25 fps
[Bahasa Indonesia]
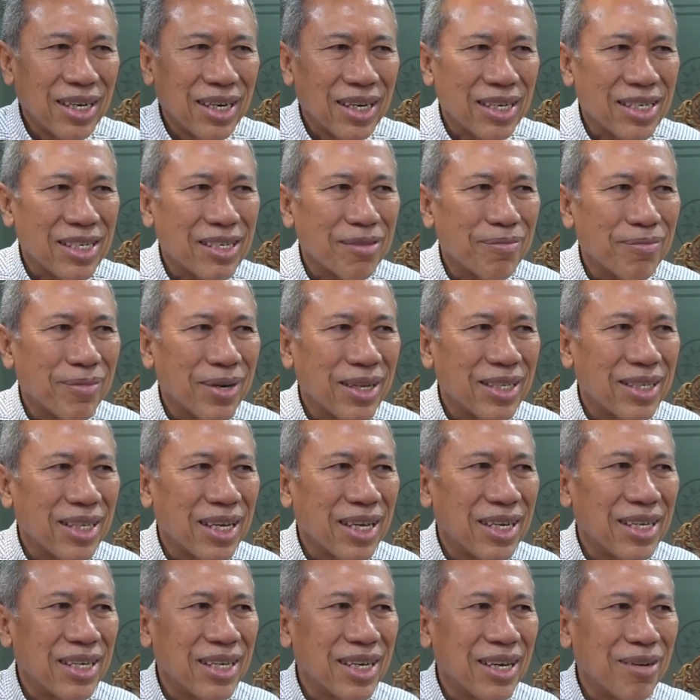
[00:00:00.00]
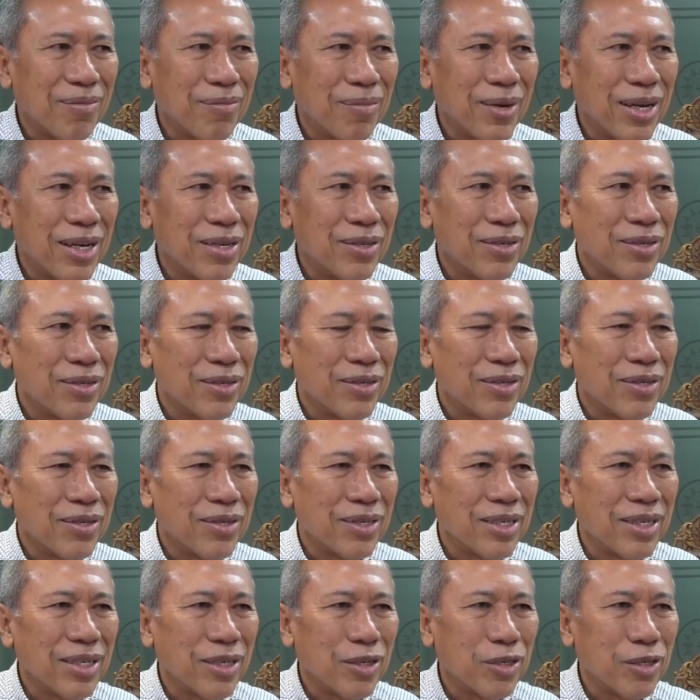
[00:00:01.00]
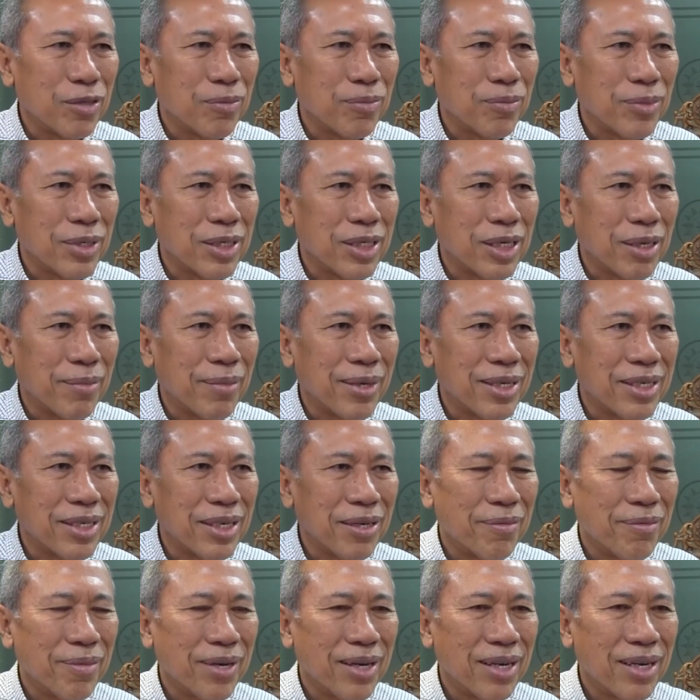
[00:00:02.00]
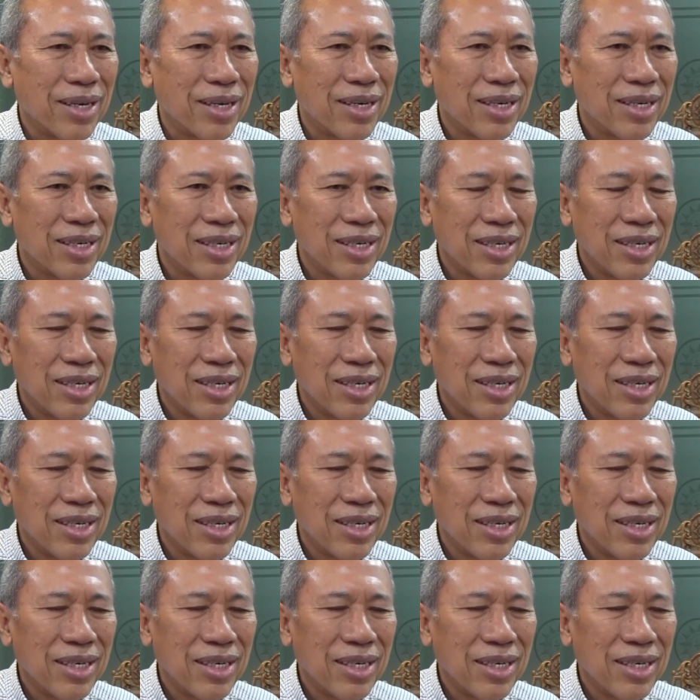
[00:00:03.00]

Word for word: kesempatan yang baik untuk ikut bersama-sama